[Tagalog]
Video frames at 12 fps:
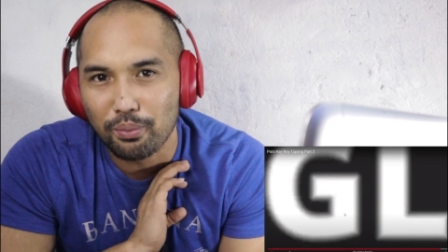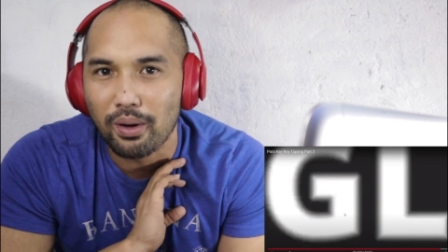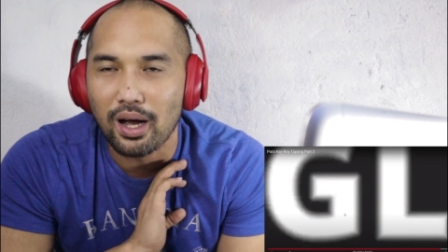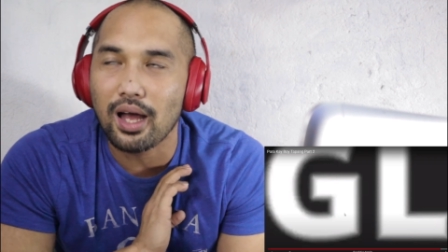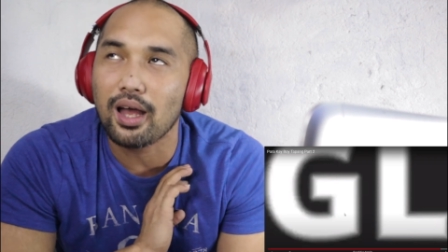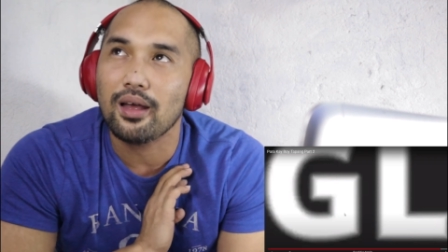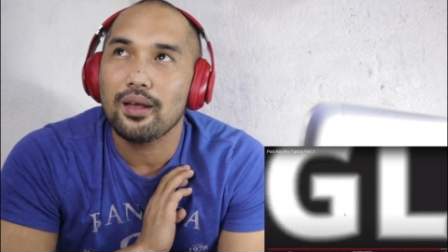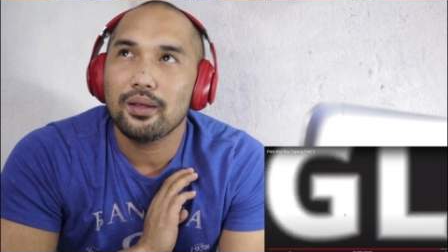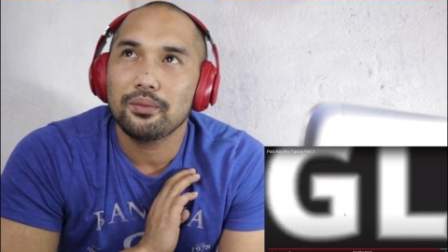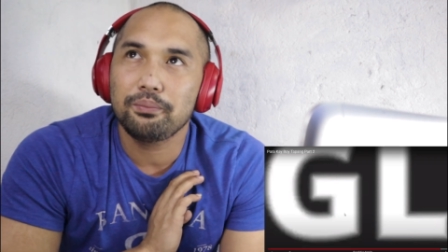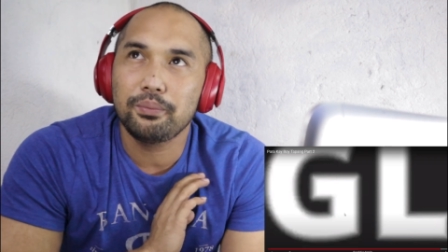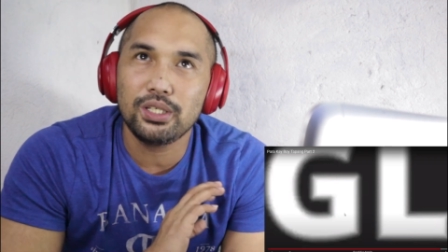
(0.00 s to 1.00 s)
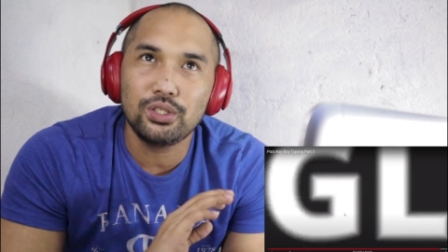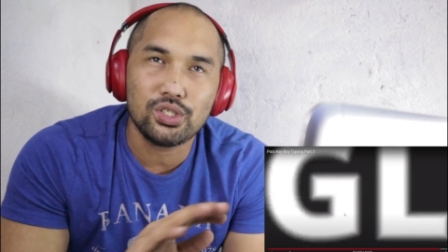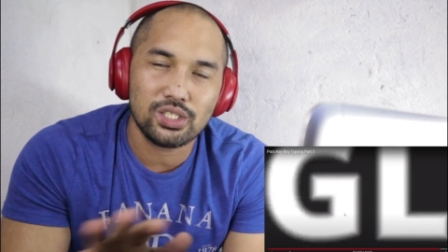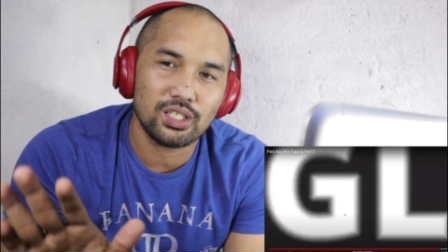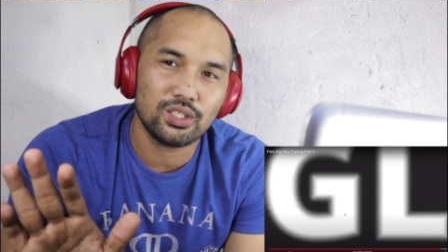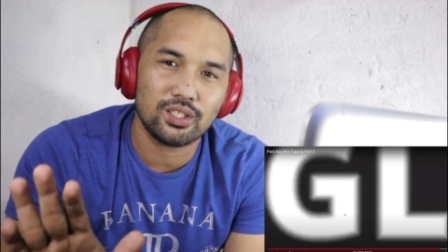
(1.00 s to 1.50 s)
yung mga
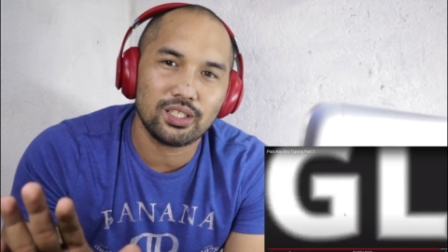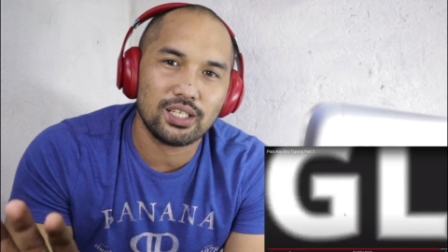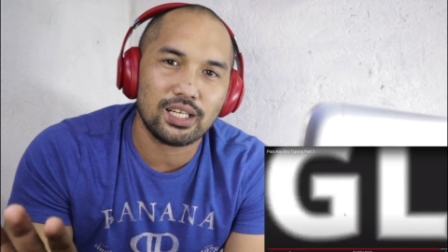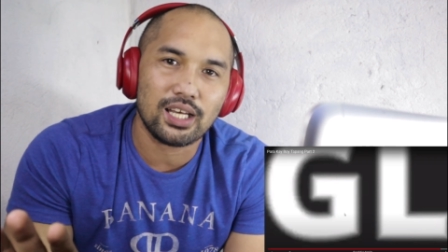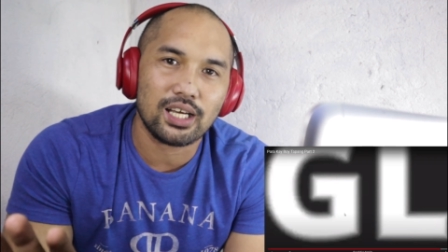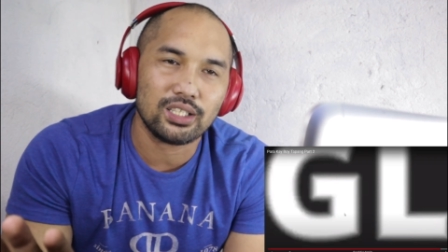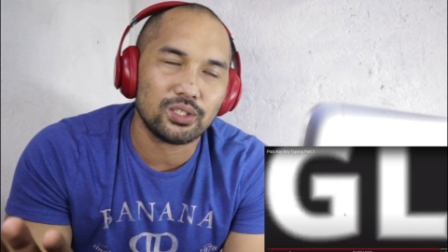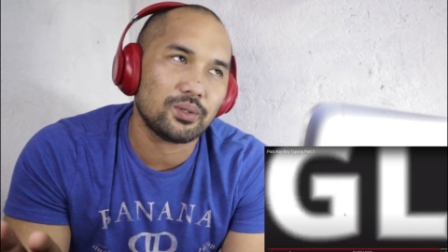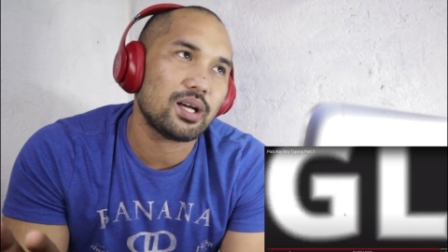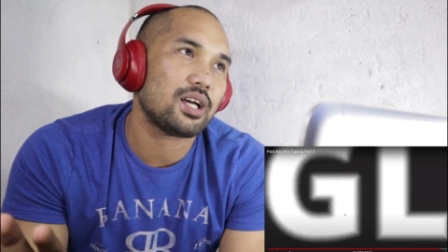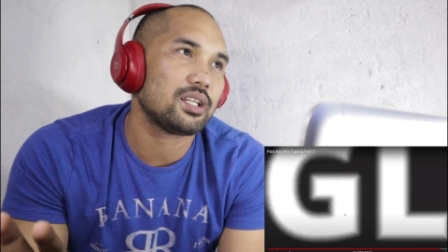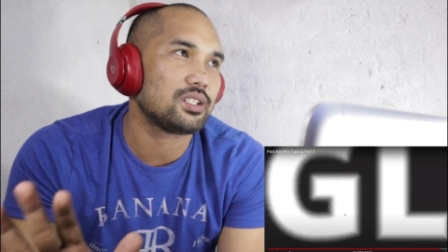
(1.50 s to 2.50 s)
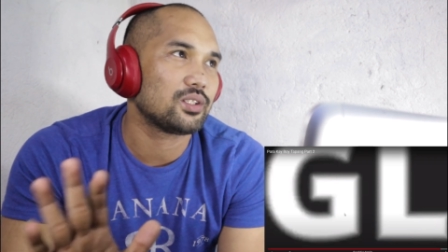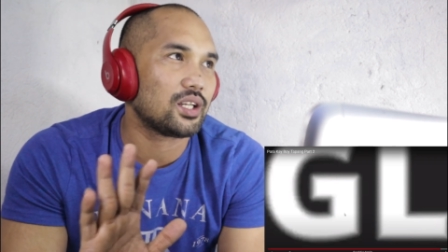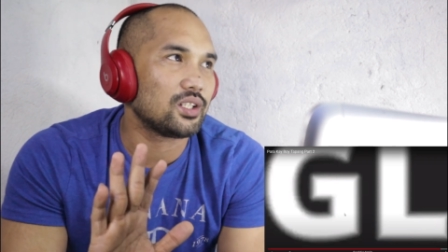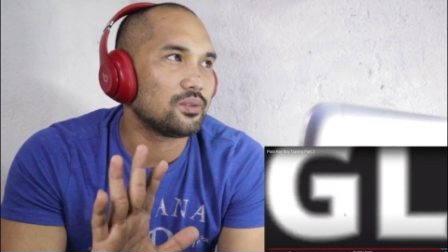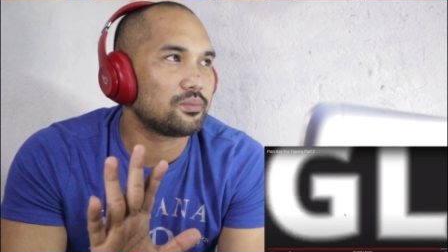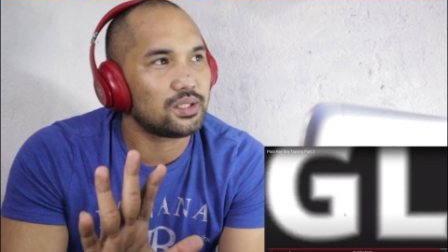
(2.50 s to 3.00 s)
videos niya doon na nakakatuwa at
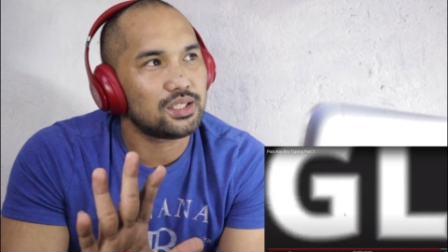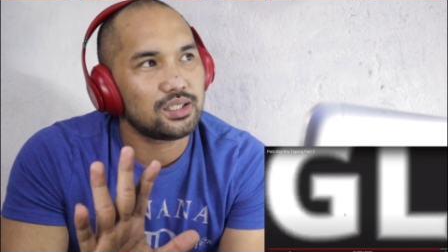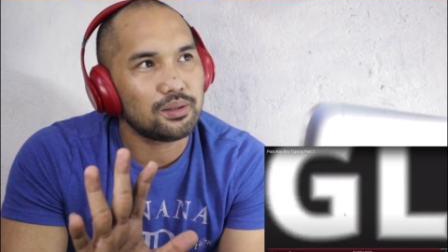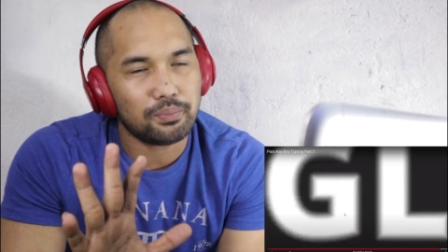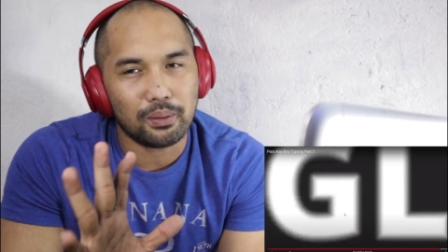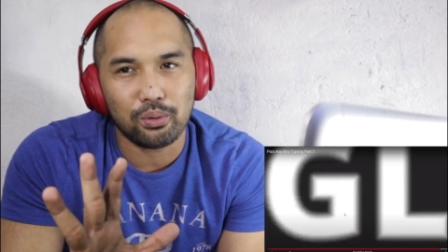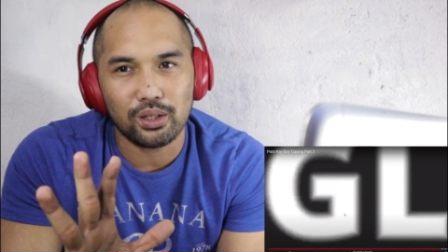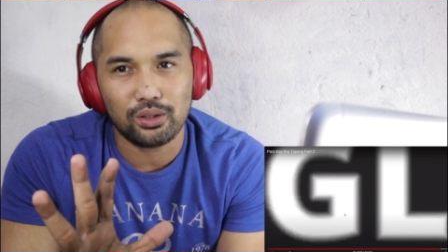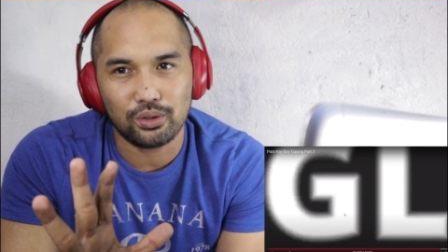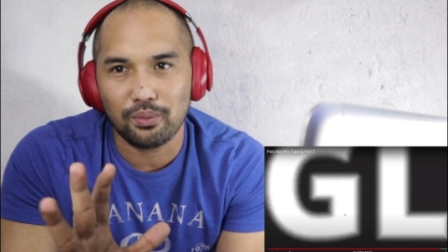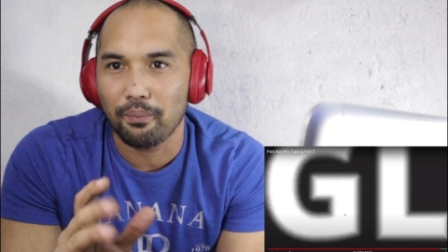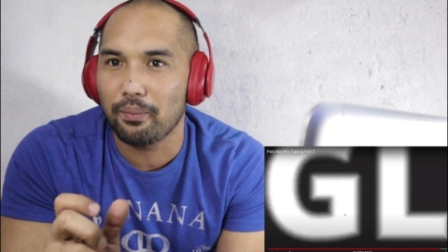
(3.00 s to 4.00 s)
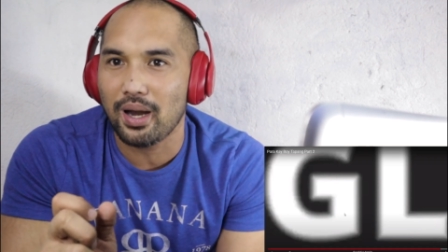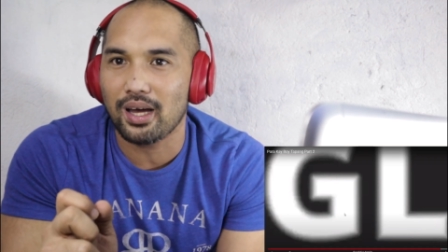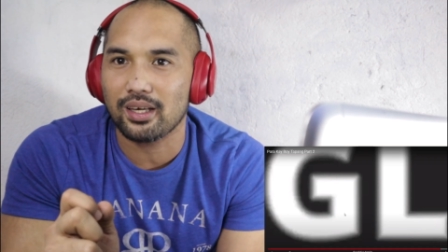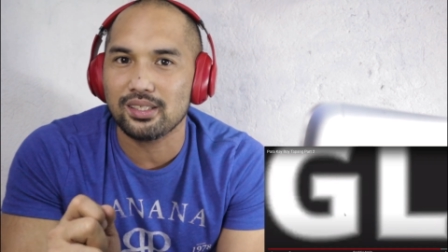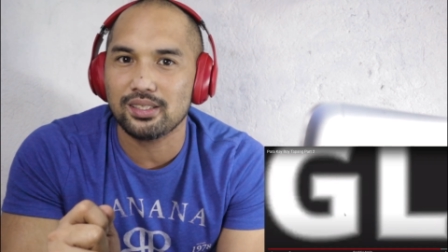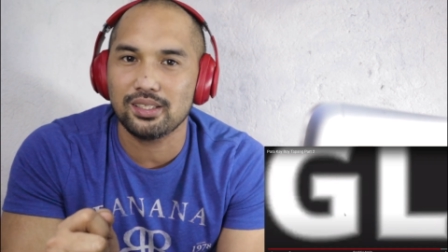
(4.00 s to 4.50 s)
siguradong magiging paborito yung
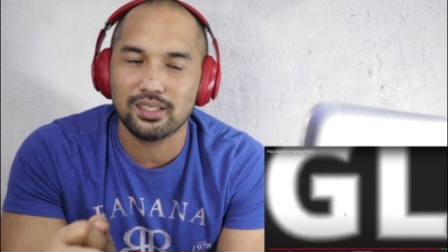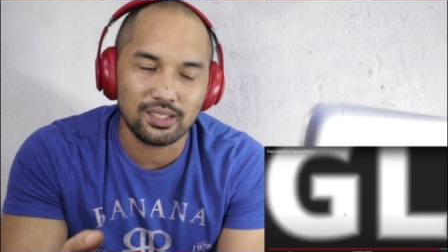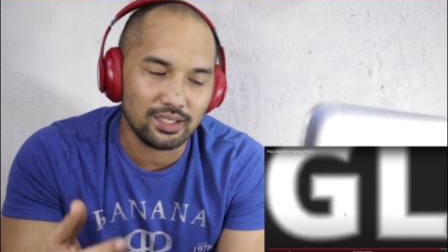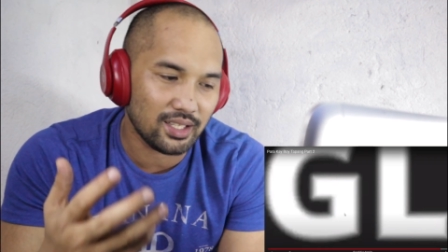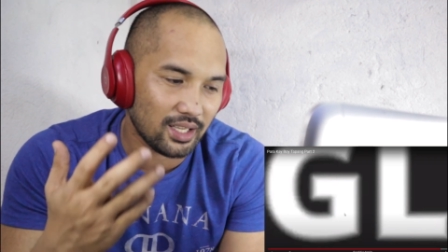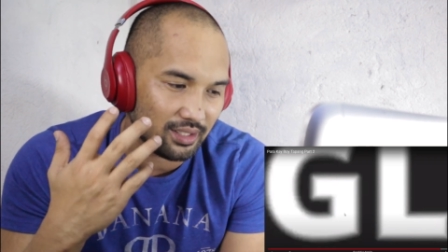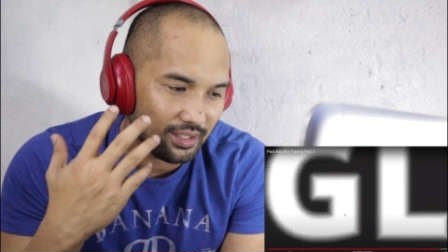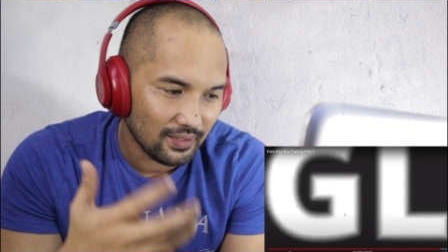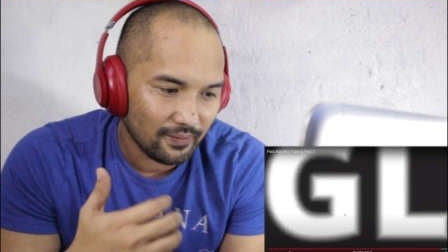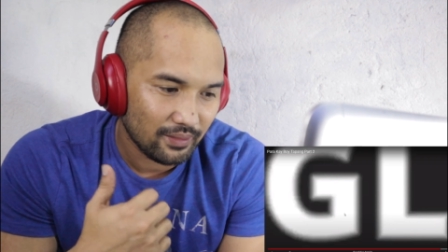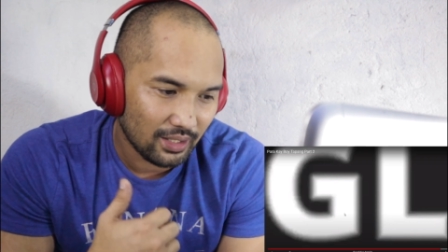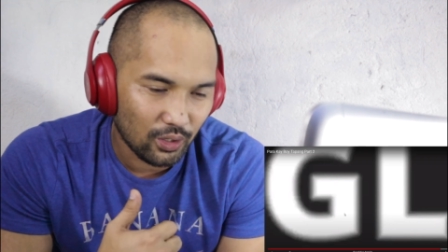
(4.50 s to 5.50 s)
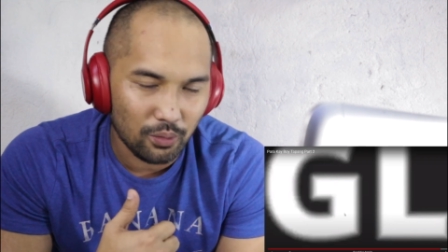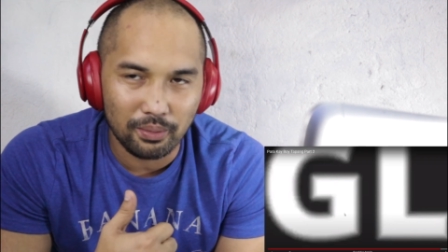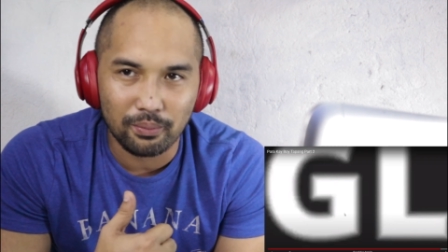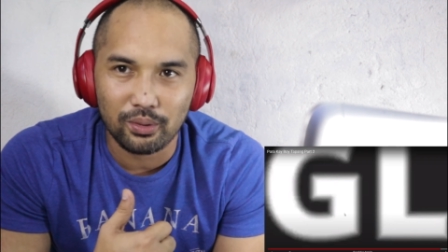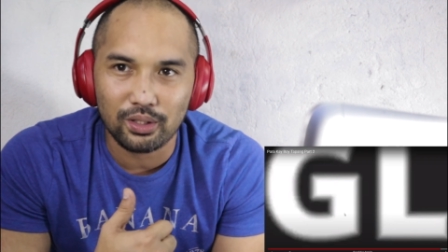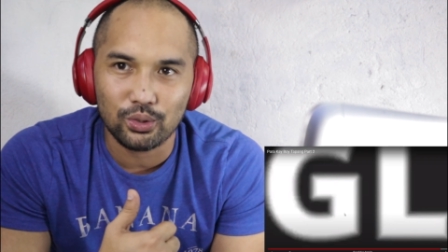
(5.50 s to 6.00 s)
vlogger si Lingling dahil ako
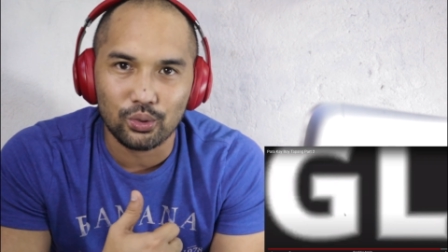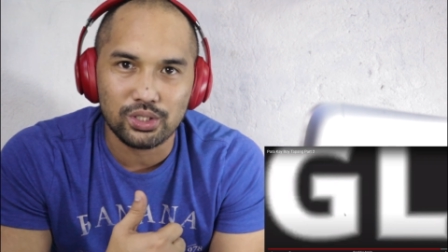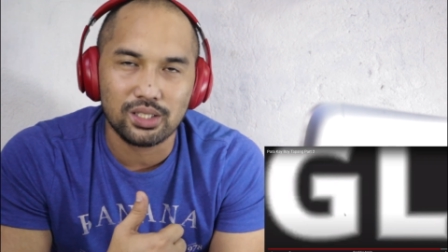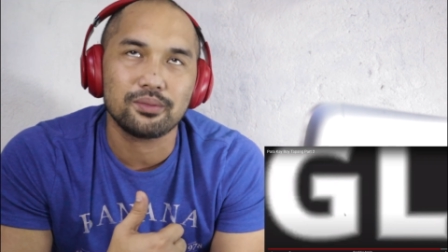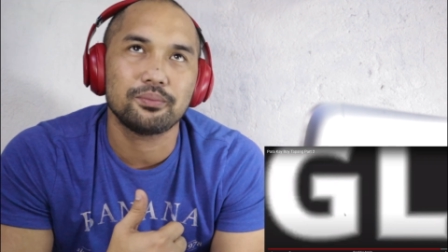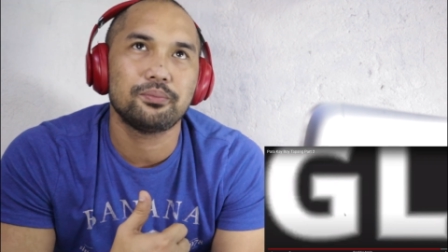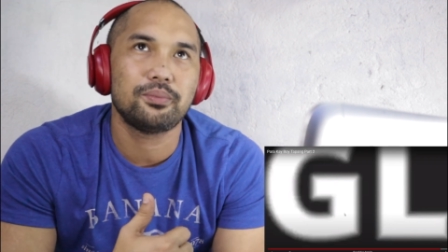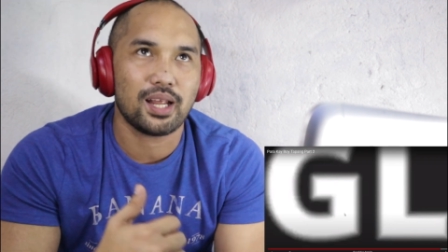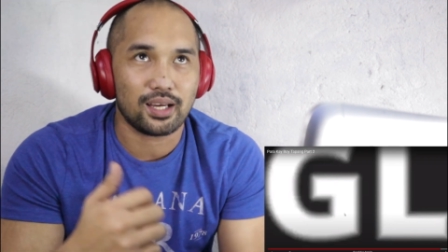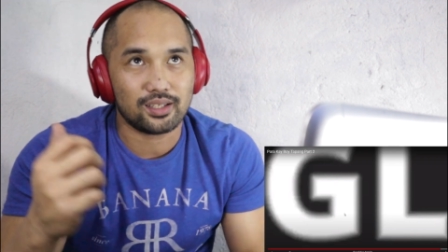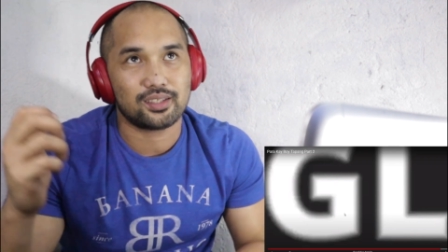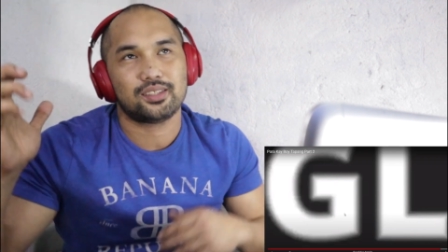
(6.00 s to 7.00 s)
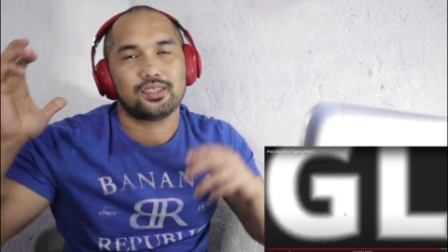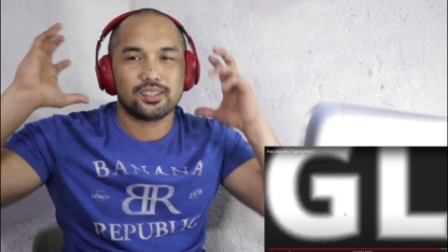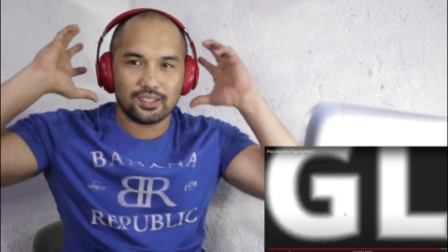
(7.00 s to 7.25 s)
paborito ko siyang vlogger.